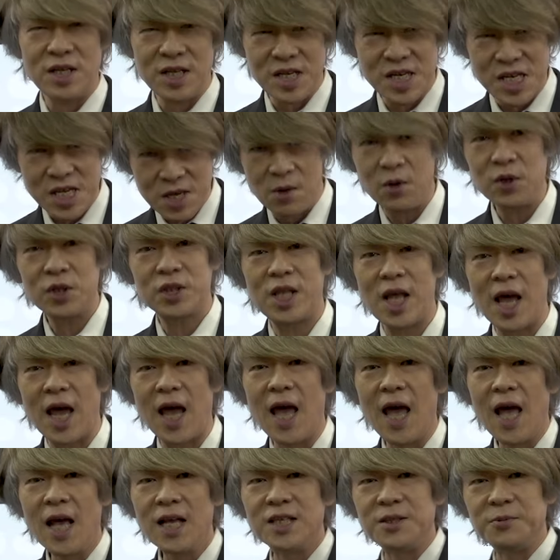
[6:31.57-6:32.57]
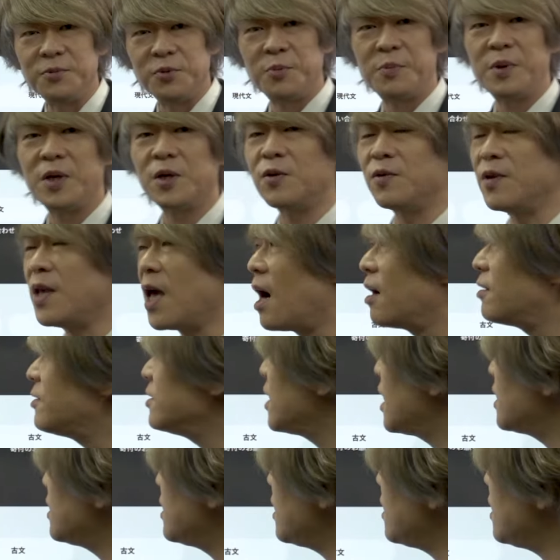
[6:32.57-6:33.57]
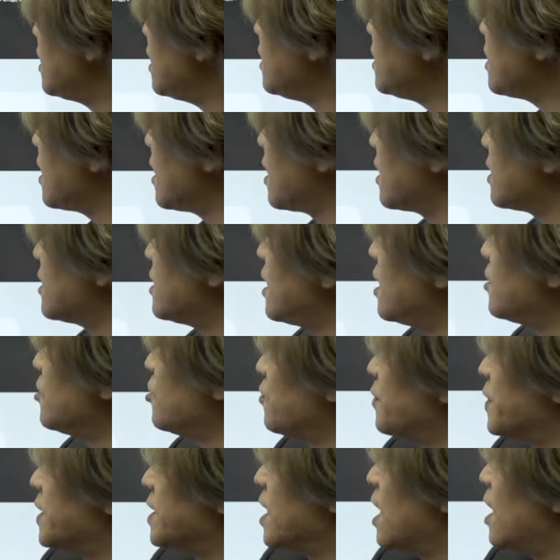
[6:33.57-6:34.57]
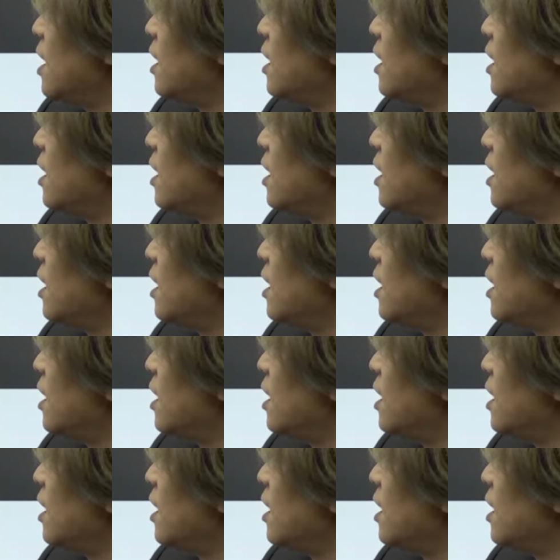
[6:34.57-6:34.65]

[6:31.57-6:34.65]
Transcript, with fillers: に利用して、自分の勉強に役立てていただきたいと思います。